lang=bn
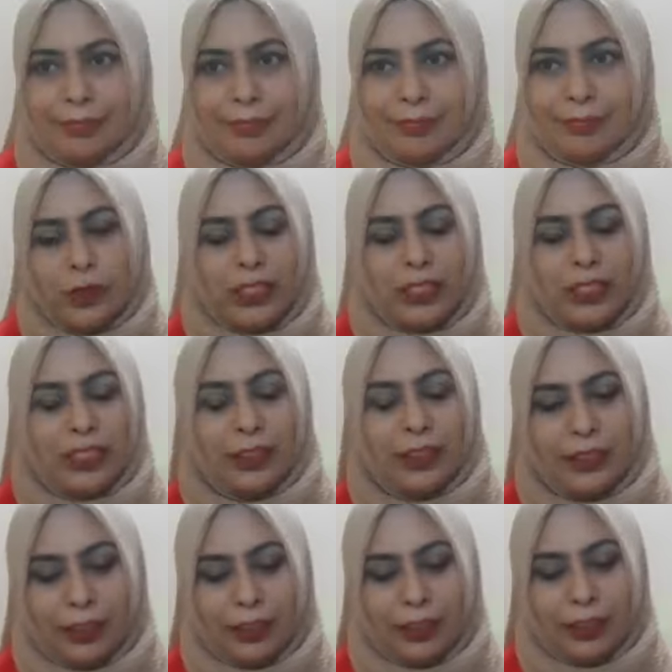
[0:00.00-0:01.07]
তো
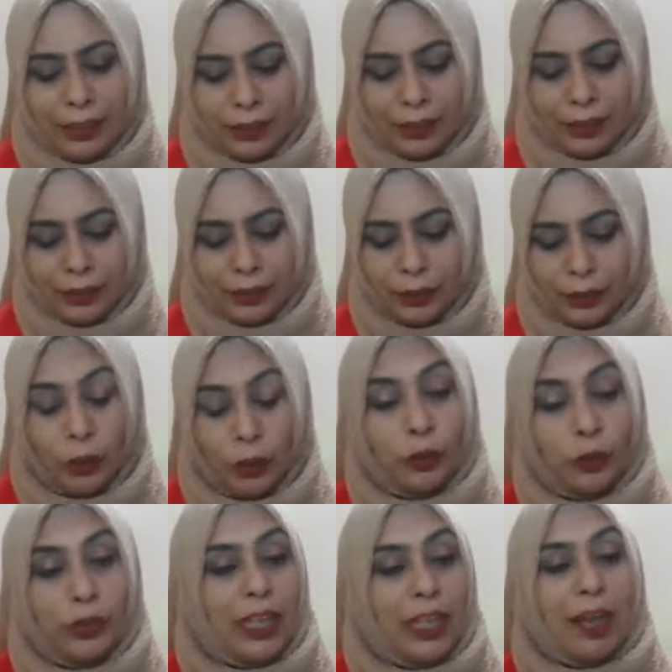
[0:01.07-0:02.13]
হচ্ছে
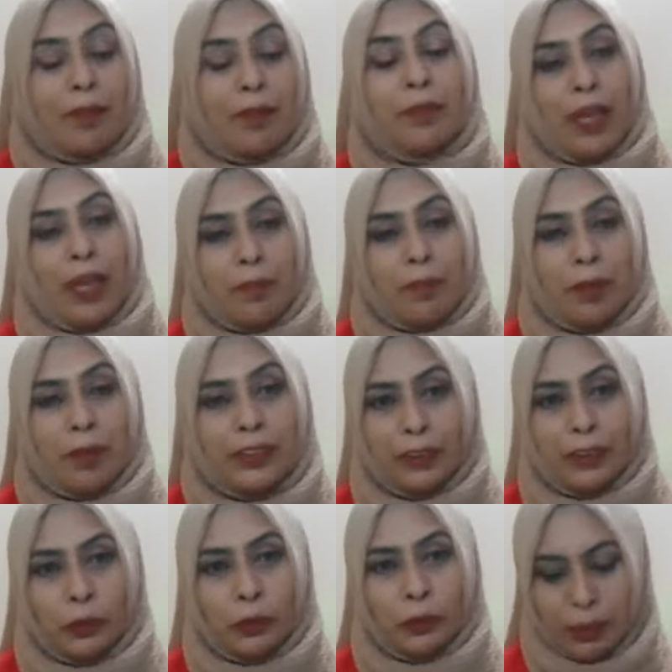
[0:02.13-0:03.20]
যখন আমি
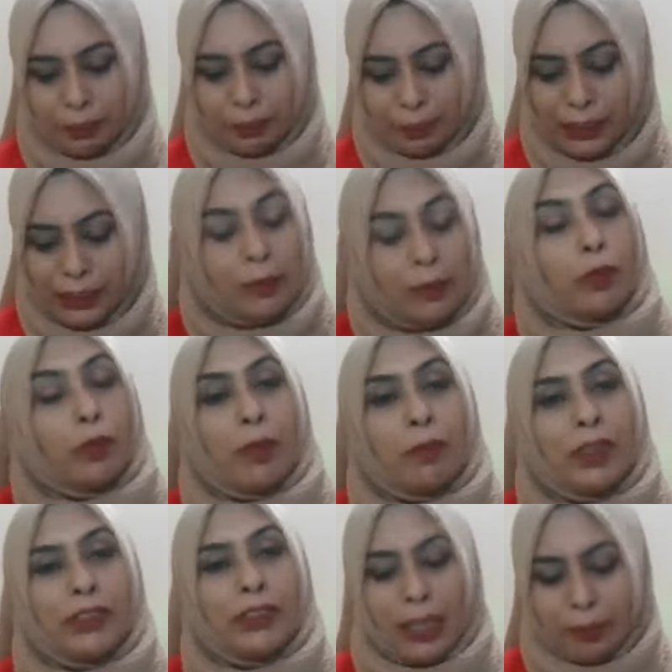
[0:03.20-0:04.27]
আমারটা করতে পারি
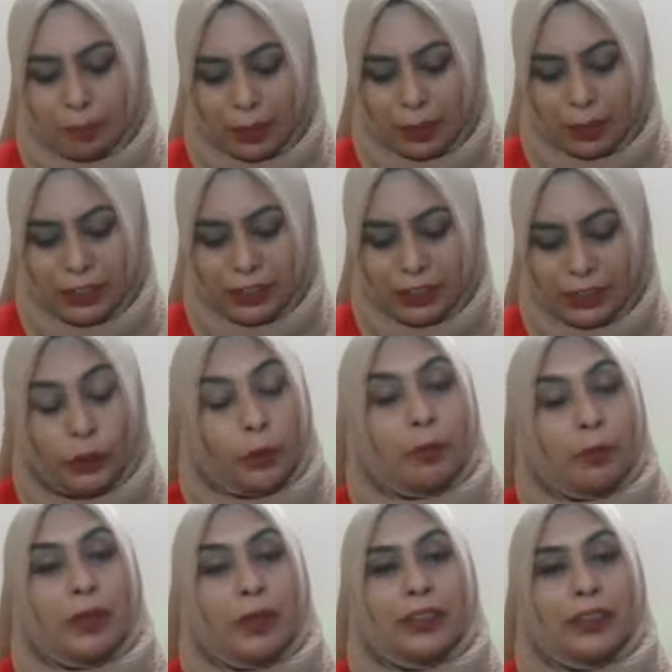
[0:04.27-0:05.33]
এবং আমার চারপাশে
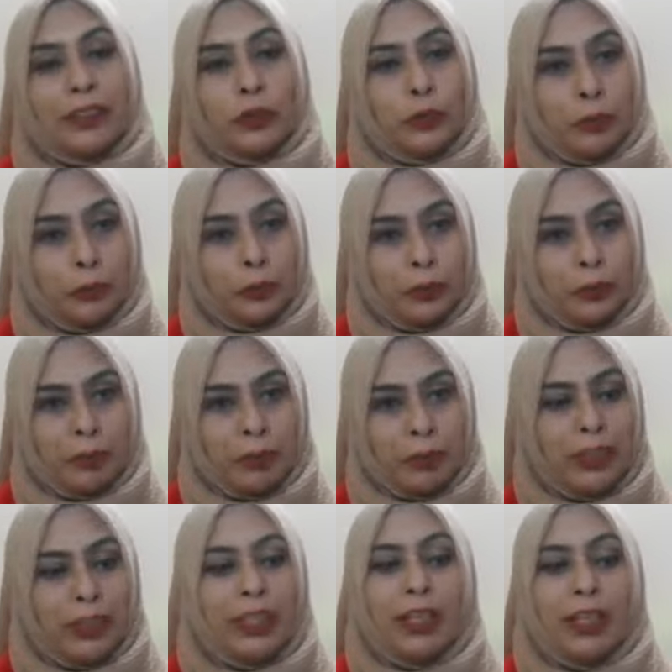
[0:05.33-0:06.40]
সবার জন্য
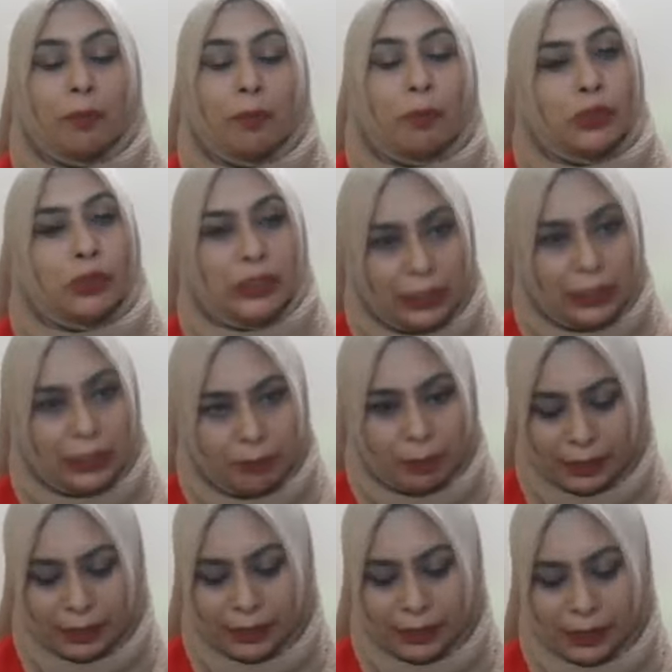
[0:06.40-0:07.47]
আমি
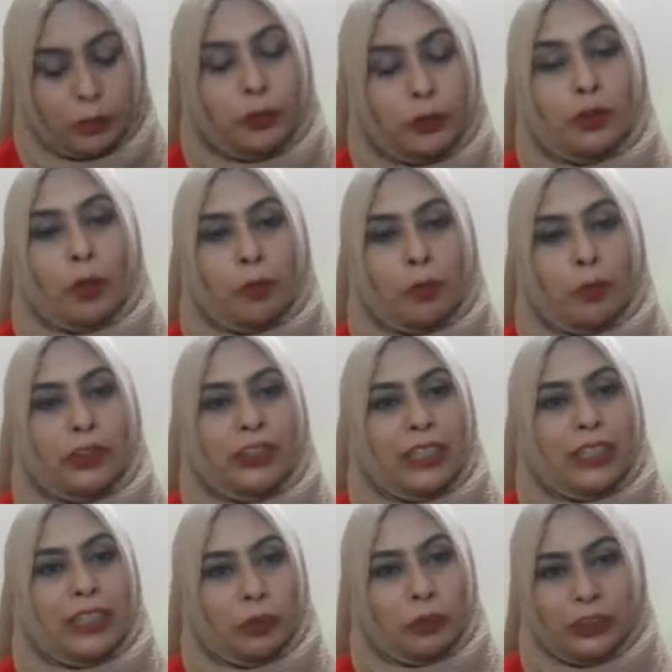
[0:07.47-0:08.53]
বুঝতে পারি কারো
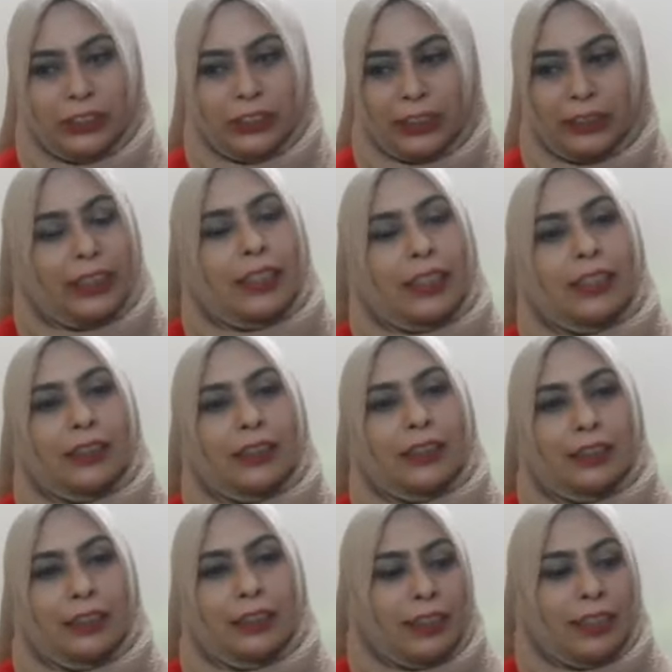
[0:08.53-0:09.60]
সমস্যা এবং সেই
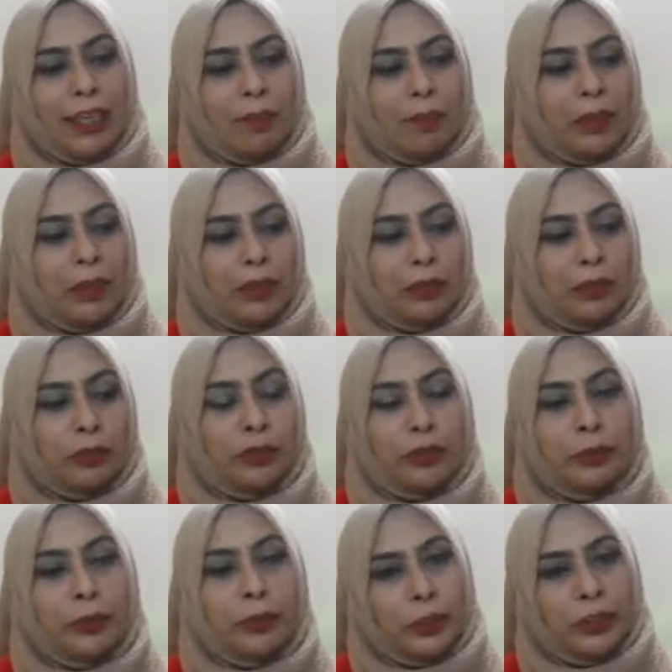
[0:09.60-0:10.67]
জায়গাটা থেকে
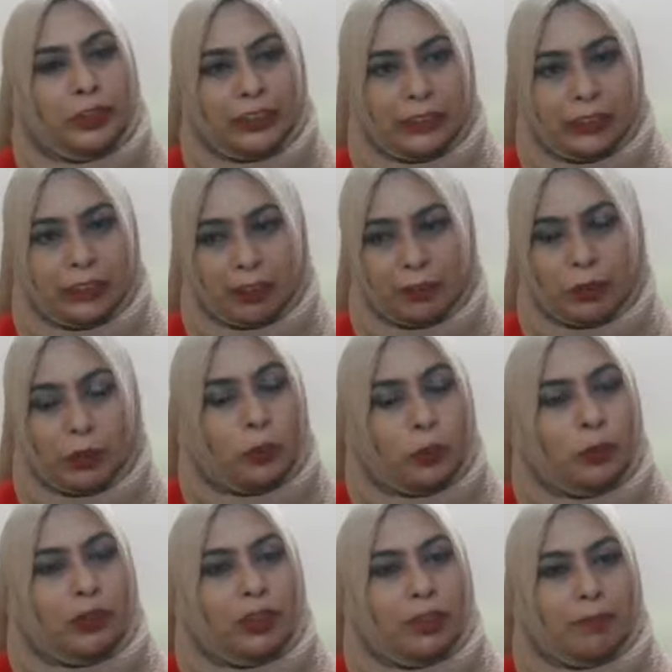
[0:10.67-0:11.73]
আমার কন্ট্রিবিউশন যেটা
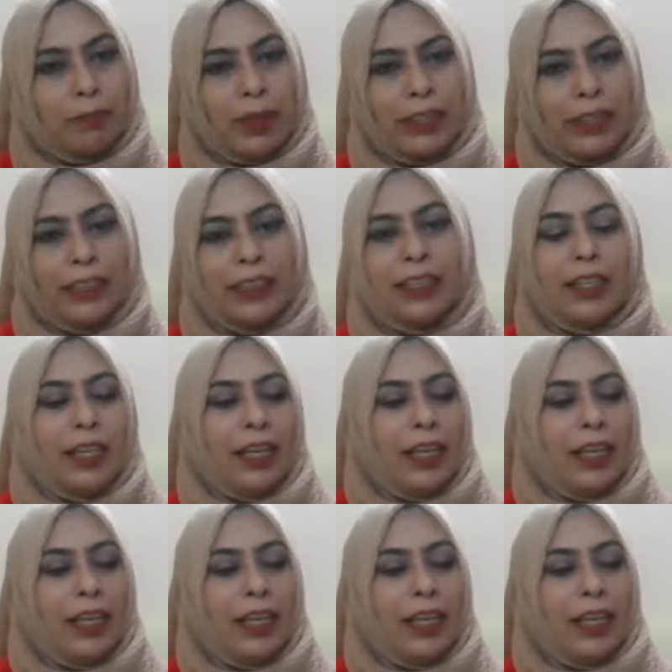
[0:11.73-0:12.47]
আমি করতে পারি